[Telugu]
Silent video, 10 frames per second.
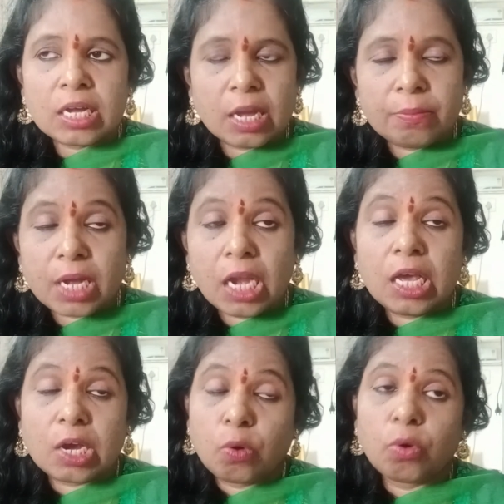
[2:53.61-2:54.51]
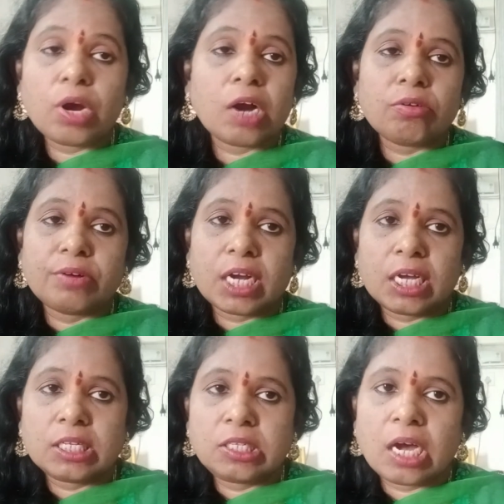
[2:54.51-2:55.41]
కెమికల్ ఎక్కువగా
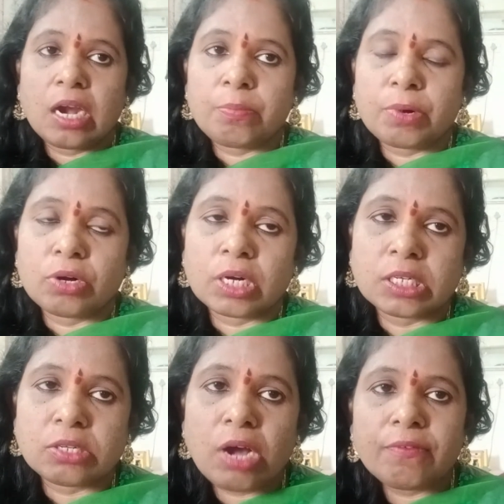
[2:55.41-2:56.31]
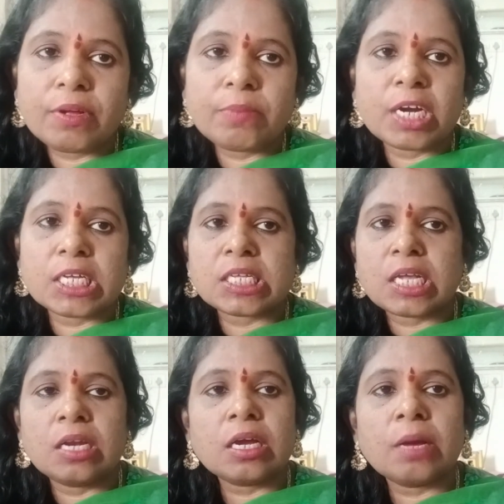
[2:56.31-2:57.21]
ఉంటాయి చాలా ప్రోడక్ట్స్ అవి మన
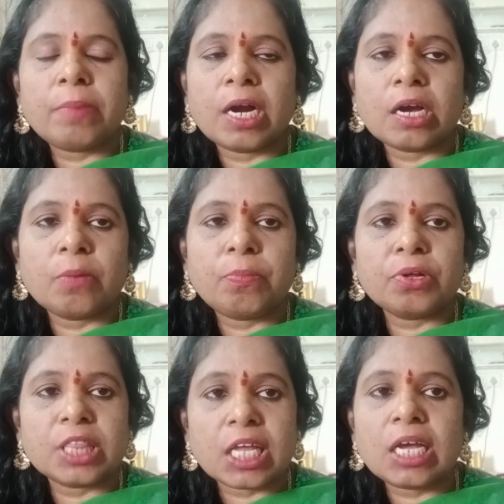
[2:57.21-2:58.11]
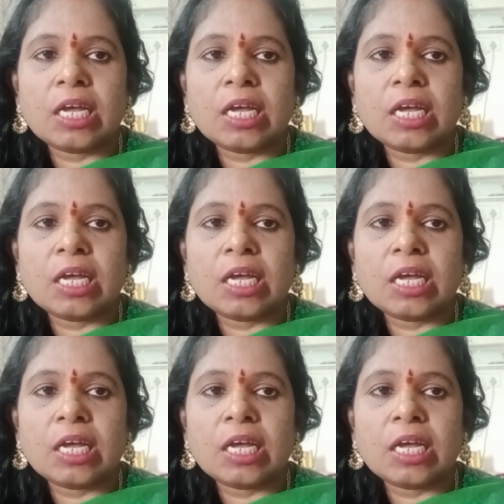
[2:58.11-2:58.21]
స్కిన్కి పడకపోతే